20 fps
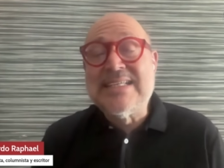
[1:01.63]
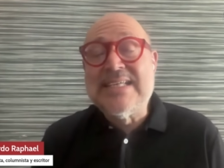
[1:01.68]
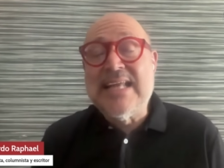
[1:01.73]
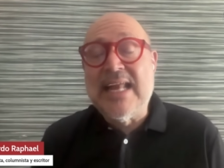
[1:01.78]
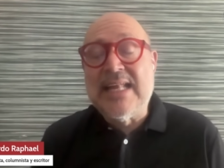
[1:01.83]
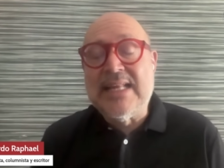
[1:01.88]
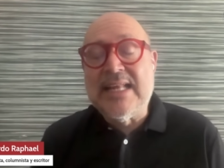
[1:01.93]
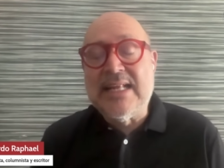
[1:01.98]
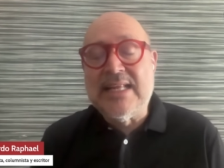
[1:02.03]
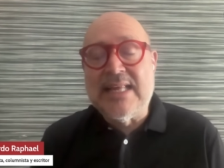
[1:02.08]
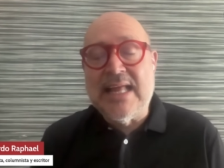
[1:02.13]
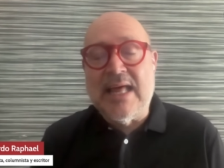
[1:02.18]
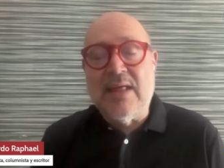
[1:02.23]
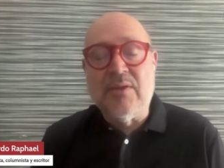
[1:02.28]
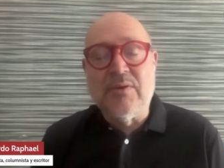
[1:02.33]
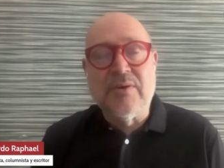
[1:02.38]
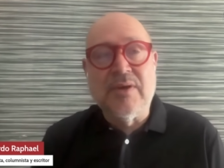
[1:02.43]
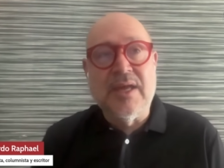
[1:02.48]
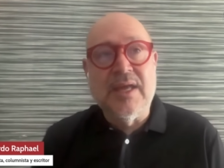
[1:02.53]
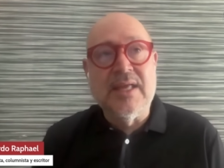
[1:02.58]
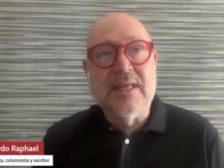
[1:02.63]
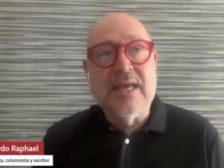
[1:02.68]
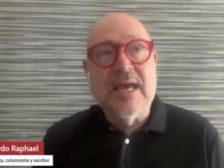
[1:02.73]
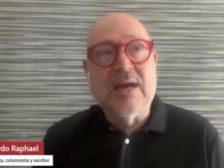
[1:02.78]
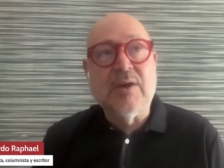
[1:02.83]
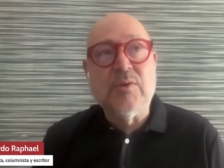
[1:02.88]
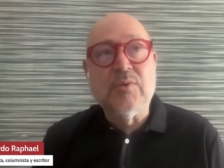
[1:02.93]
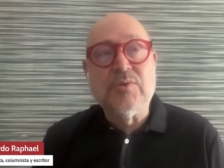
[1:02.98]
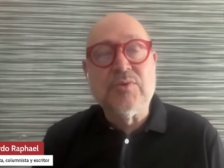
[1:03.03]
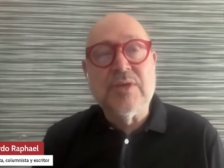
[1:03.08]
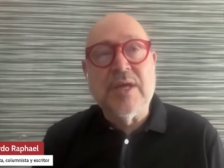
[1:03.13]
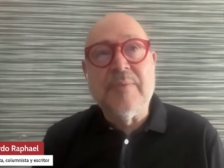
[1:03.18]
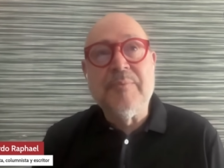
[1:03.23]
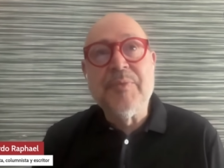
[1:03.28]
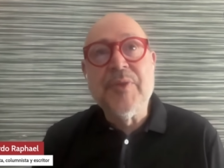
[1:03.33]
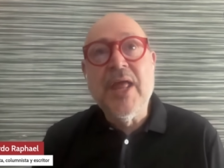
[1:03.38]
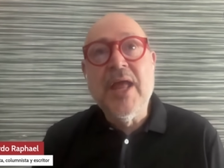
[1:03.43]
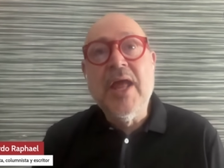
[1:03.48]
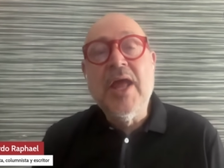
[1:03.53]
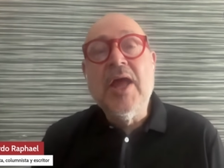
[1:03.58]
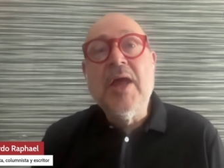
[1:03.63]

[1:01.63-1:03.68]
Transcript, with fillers: Ese es el atentado que ella acusa.